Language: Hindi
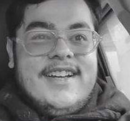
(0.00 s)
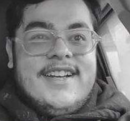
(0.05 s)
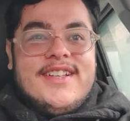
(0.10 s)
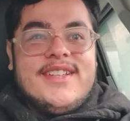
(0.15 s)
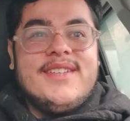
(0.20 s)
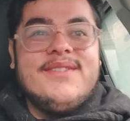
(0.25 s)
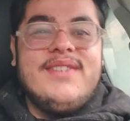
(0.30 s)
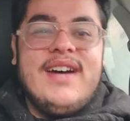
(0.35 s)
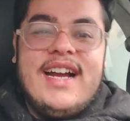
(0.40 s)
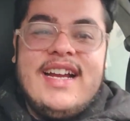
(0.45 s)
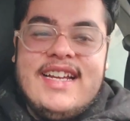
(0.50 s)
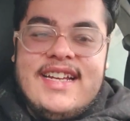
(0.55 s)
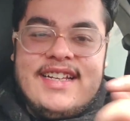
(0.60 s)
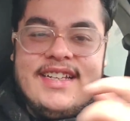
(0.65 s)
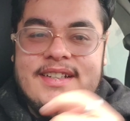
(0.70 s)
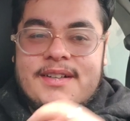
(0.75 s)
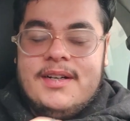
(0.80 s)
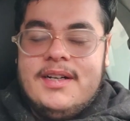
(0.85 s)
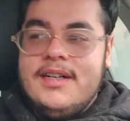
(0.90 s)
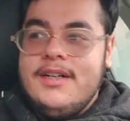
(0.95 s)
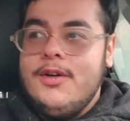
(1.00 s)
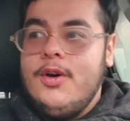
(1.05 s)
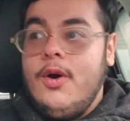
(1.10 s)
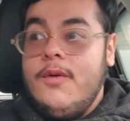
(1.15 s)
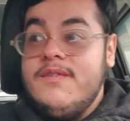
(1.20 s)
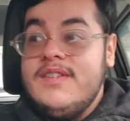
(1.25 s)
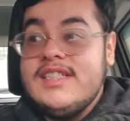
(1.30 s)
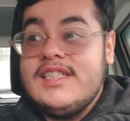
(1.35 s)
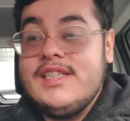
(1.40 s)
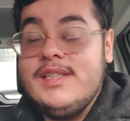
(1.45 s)
तो भाई
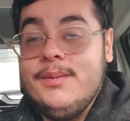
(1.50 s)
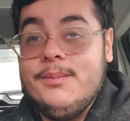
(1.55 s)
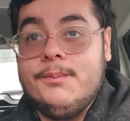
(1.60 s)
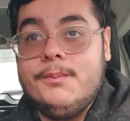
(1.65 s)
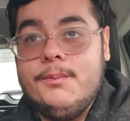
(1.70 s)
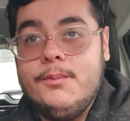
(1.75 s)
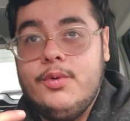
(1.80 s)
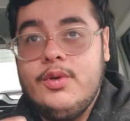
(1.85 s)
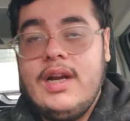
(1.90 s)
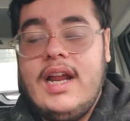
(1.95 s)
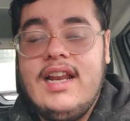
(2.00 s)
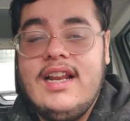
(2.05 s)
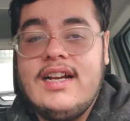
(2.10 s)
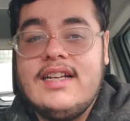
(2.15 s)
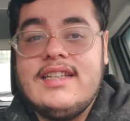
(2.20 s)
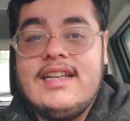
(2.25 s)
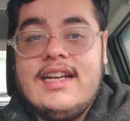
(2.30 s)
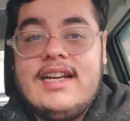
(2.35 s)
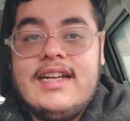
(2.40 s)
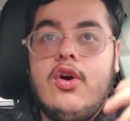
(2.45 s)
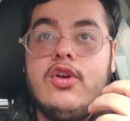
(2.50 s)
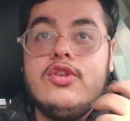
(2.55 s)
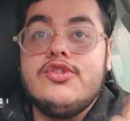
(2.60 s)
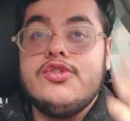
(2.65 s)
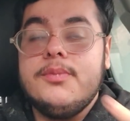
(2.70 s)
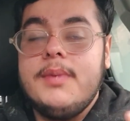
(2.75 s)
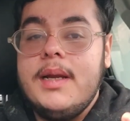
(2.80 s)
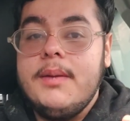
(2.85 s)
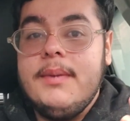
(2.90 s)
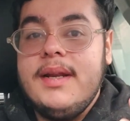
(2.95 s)
ऑब्वियसली बुरा लगता था
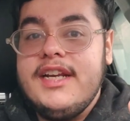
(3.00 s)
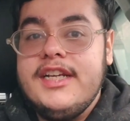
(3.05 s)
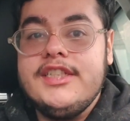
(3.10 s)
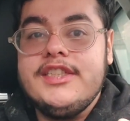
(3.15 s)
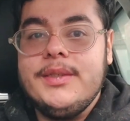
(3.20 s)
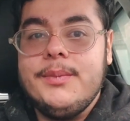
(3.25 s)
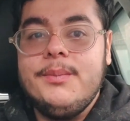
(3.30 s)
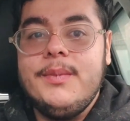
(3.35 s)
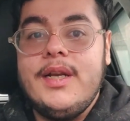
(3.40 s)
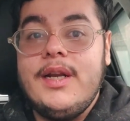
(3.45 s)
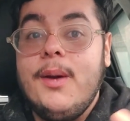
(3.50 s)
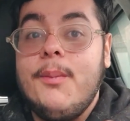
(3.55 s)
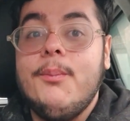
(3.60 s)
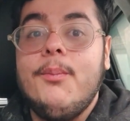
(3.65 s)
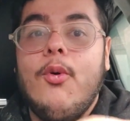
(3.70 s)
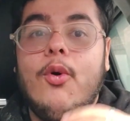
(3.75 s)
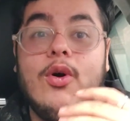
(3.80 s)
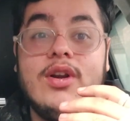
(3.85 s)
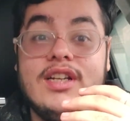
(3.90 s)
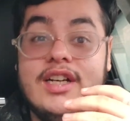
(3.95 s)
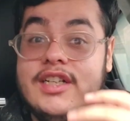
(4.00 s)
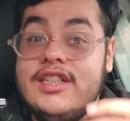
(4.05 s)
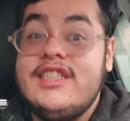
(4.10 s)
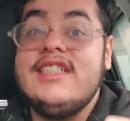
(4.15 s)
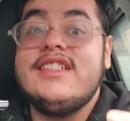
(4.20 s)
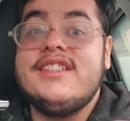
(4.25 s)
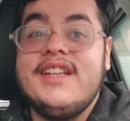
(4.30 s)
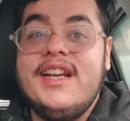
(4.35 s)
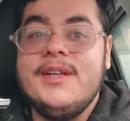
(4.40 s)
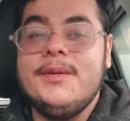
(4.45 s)
ऑल्सो भाई मैंने जिम में ना बहुत
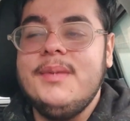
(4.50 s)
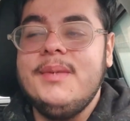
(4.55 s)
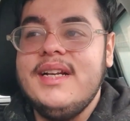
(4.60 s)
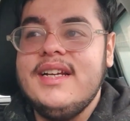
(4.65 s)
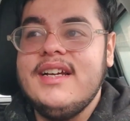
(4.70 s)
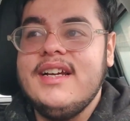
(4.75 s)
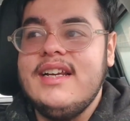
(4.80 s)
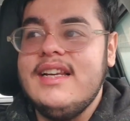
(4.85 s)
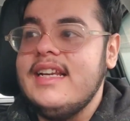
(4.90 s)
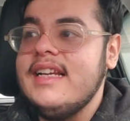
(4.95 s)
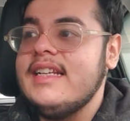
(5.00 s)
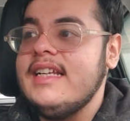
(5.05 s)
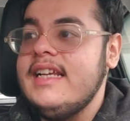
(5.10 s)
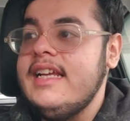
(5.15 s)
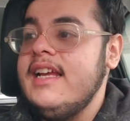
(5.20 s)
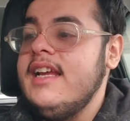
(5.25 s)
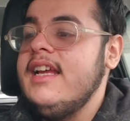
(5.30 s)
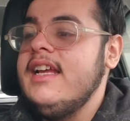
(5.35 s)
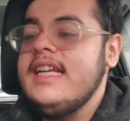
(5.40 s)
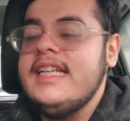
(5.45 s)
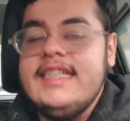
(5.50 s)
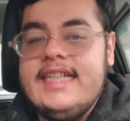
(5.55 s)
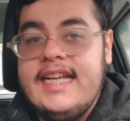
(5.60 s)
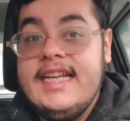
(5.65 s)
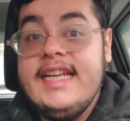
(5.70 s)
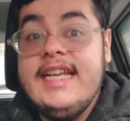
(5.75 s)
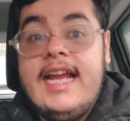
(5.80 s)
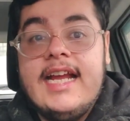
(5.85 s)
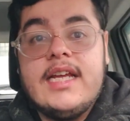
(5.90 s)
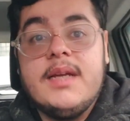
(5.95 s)
अच्छी स्ट्रेंथ बिल्ड कर ली थी
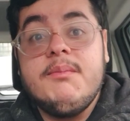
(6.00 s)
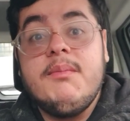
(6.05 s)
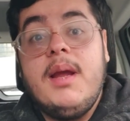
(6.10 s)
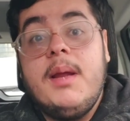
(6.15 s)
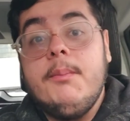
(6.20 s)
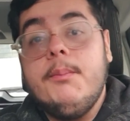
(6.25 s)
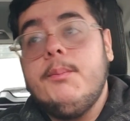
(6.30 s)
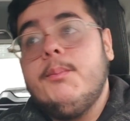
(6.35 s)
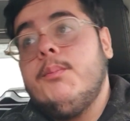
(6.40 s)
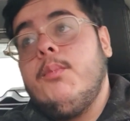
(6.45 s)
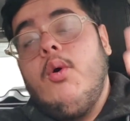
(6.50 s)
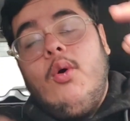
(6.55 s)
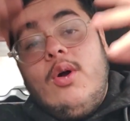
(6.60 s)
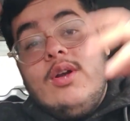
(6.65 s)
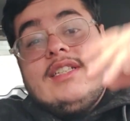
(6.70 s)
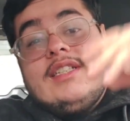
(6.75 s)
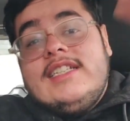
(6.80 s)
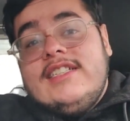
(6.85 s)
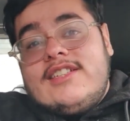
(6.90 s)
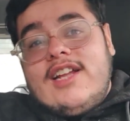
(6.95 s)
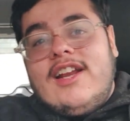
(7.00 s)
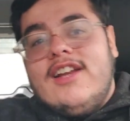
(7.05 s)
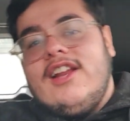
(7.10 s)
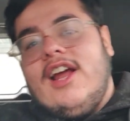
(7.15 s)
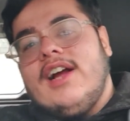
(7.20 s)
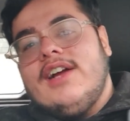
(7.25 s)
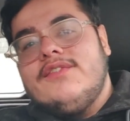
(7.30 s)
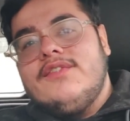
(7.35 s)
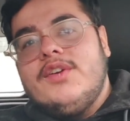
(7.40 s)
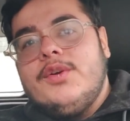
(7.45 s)
ये नहीं है कि मैं बहुत ही ज़्यादा
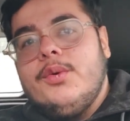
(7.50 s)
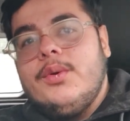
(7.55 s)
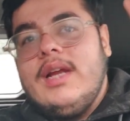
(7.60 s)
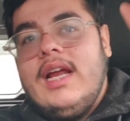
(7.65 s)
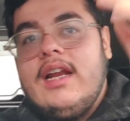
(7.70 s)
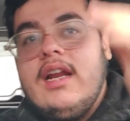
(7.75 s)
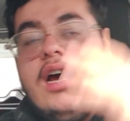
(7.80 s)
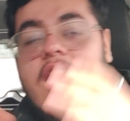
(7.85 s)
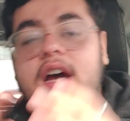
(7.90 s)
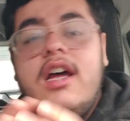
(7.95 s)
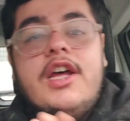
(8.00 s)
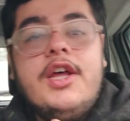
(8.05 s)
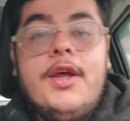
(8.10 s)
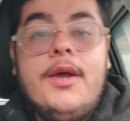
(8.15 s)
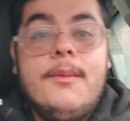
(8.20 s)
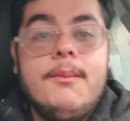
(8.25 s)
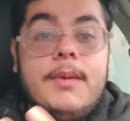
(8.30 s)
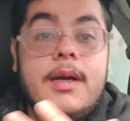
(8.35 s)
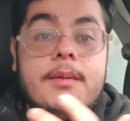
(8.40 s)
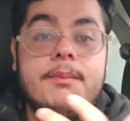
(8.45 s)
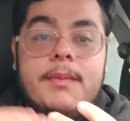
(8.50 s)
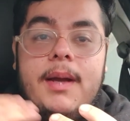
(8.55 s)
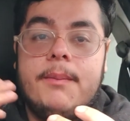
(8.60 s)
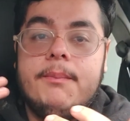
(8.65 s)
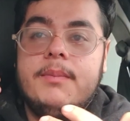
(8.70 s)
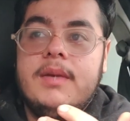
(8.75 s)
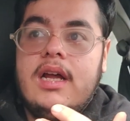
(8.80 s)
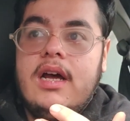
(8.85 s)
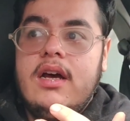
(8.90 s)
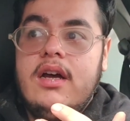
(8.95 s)
ताकतवर हो गया था बट मैं
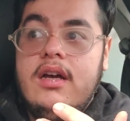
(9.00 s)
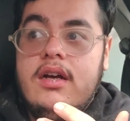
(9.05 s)
अपना